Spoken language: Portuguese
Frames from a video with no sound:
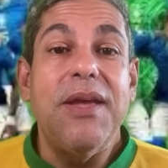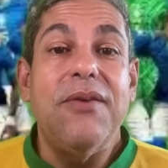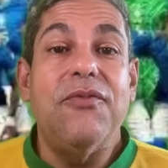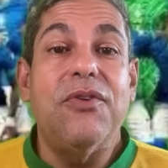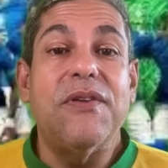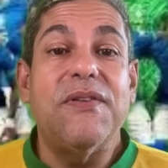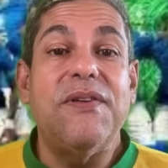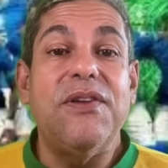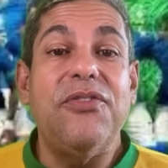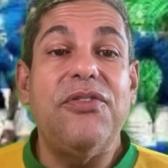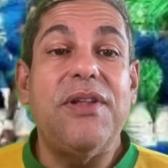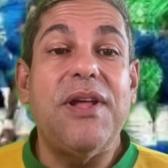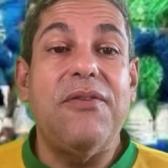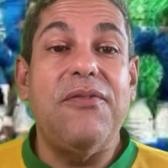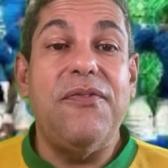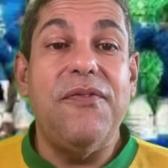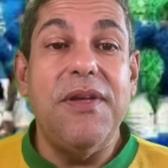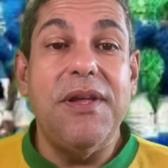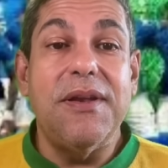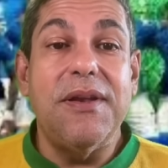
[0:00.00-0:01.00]
Você está
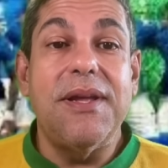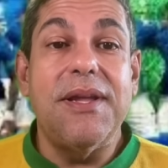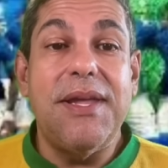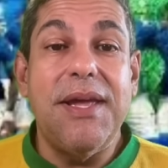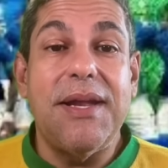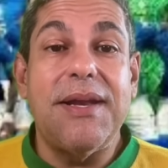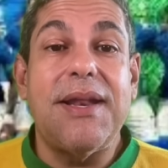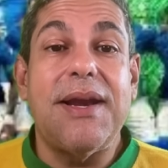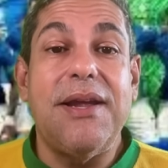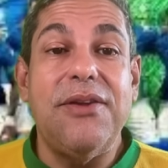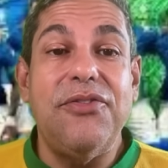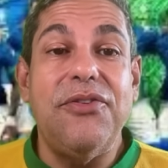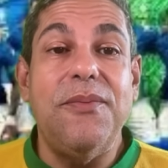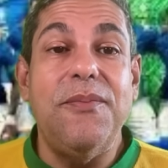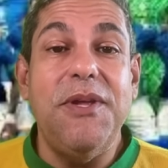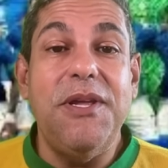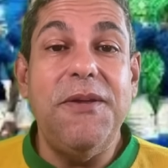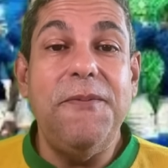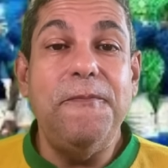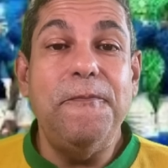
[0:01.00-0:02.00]
vendo aqui atrás de
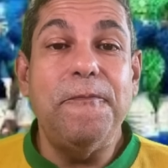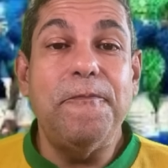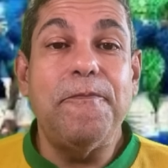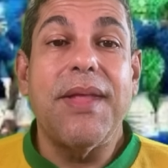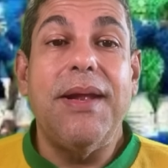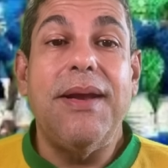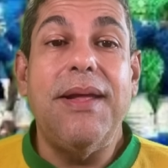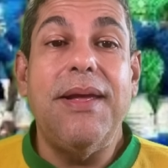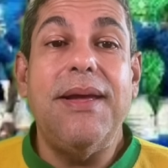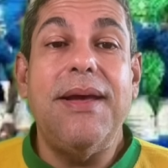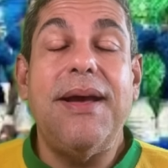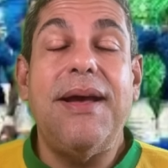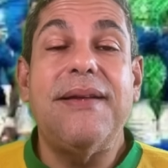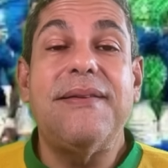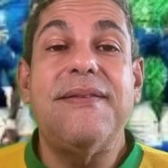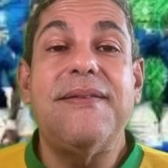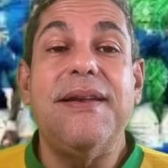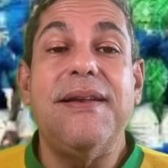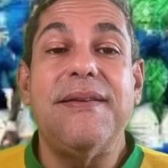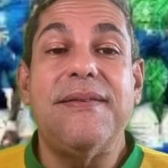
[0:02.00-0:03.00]
mim né, a
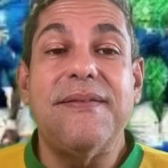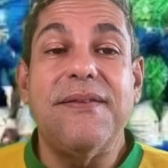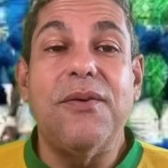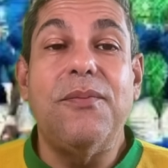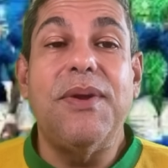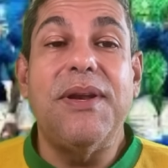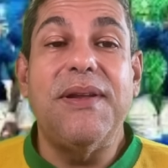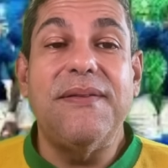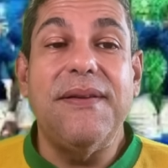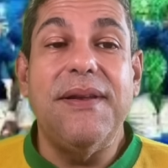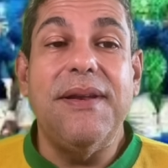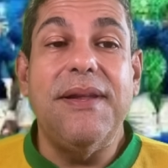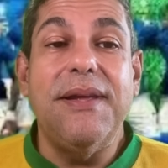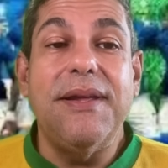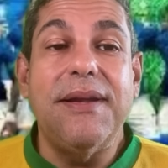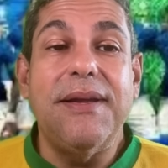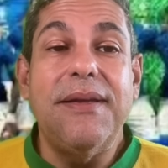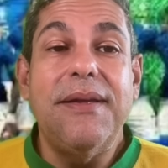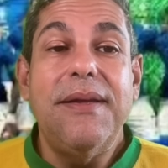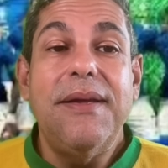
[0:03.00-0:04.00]
seleção
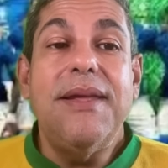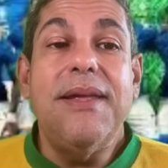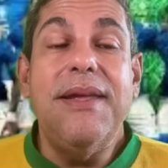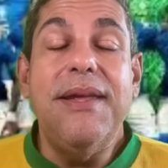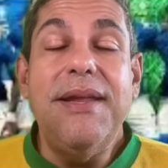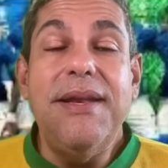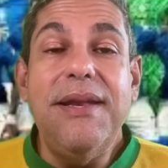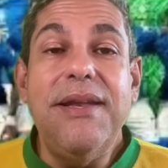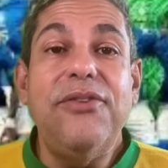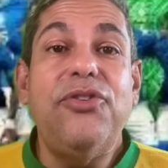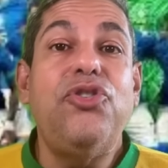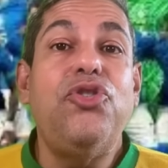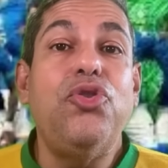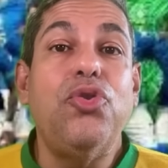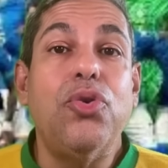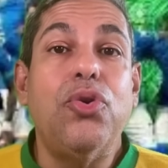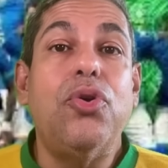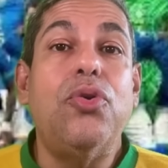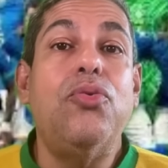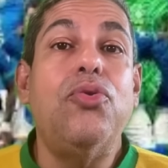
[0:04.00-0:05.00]
brasileira que
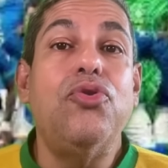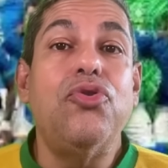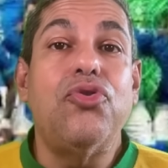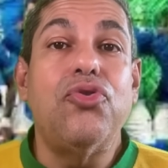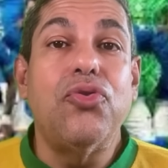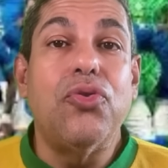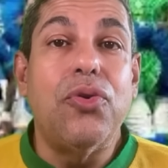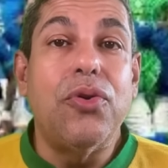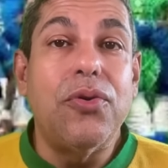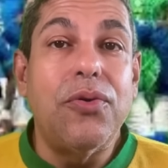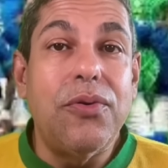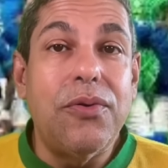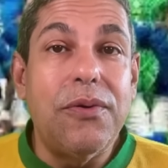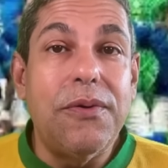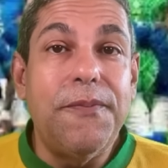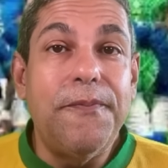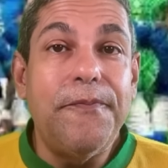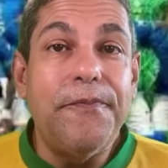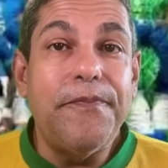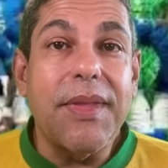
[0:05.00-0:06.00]
iniciou o
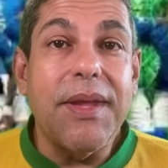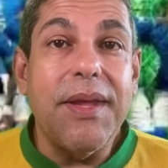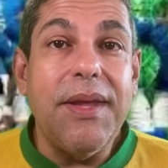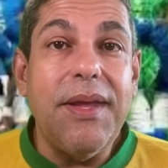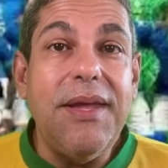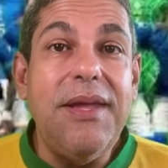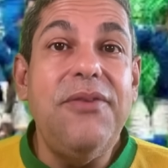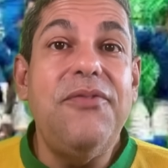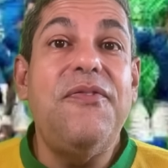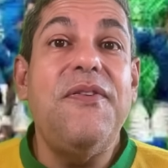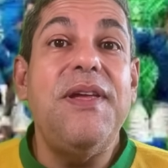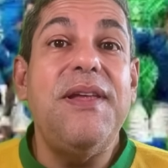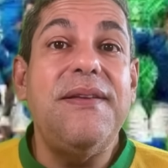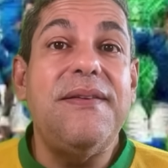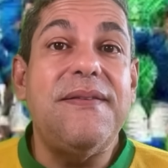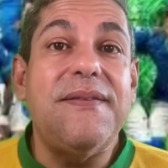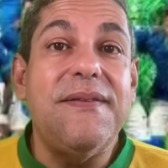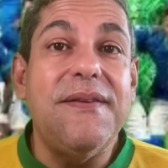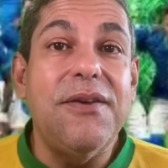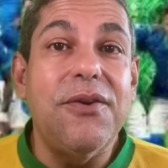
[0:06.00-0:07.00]
jogo e
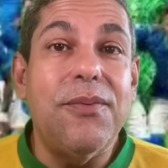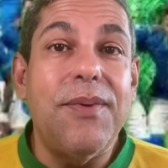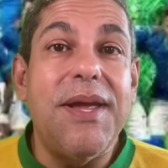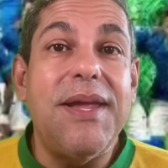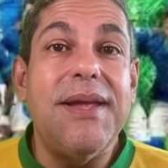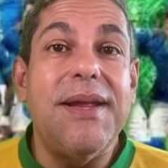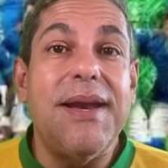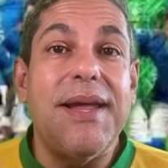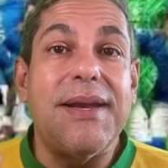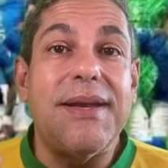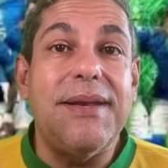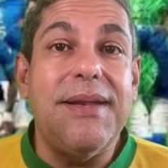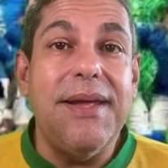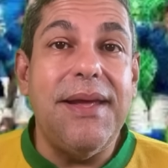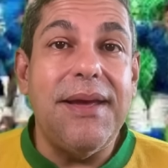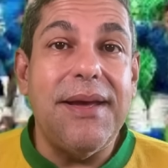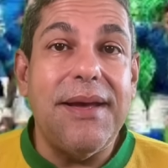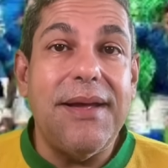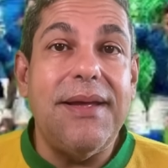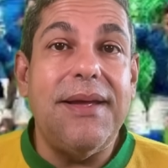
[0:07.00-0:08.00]
venceu a
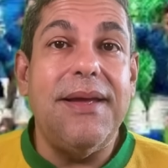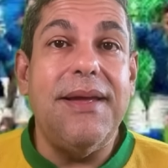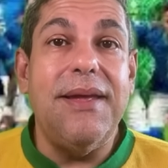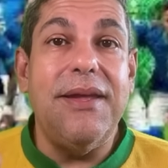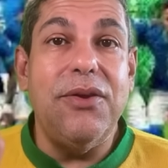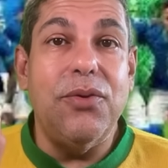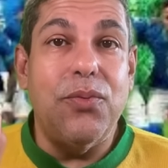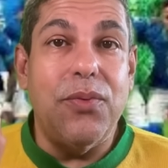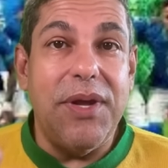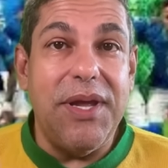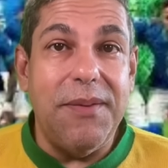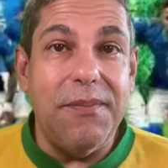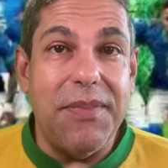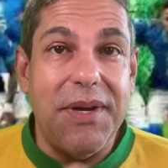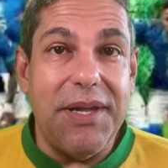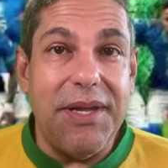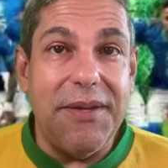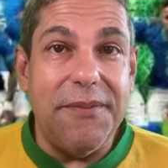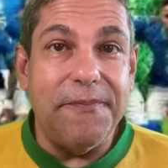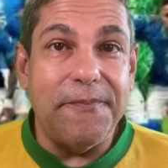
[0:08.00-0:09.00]
Inglaterra em
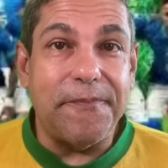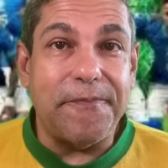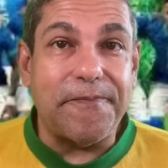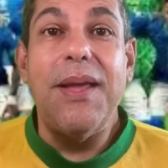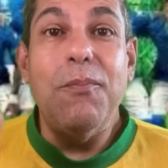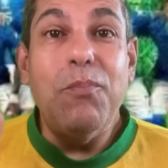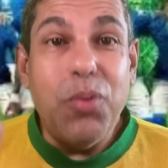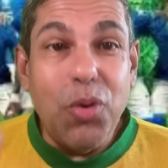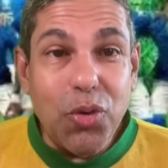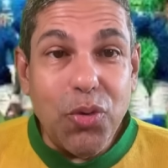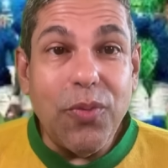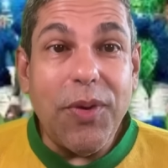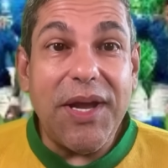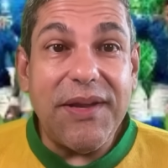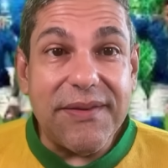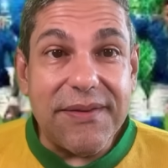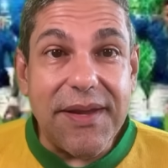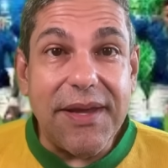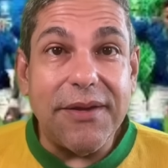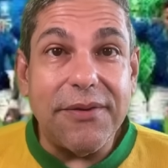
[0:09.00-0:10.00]
Wembley por 1
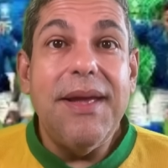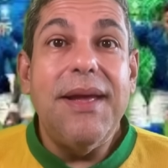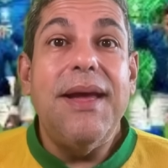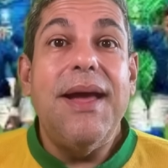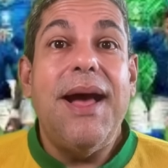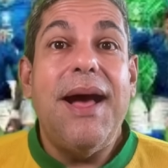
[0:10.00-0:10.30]
a 0.